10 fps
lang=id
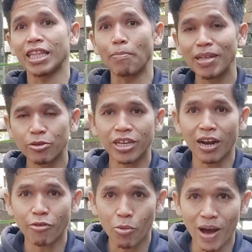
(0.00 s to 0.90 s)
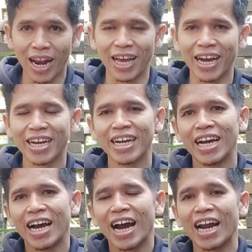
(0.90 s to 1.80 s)
Tapi itu secara formal ya.
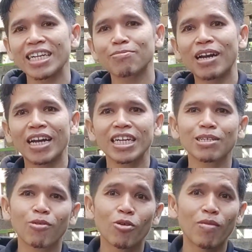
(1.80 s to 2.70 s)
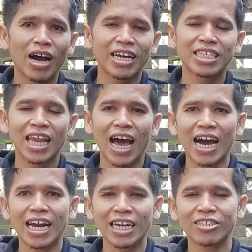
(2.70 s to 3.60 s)
Karena sebenarnya sebelum
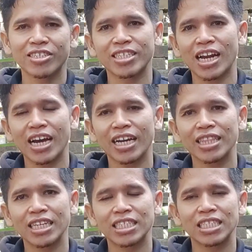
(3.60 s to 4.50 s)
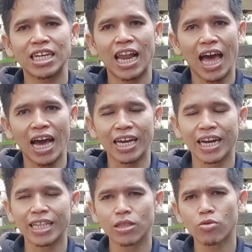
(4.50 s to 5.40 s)
istilah analisis suasana kritis
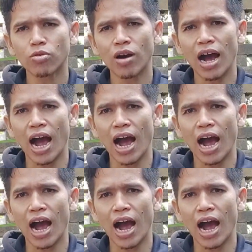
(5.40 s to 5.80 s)
lahir itu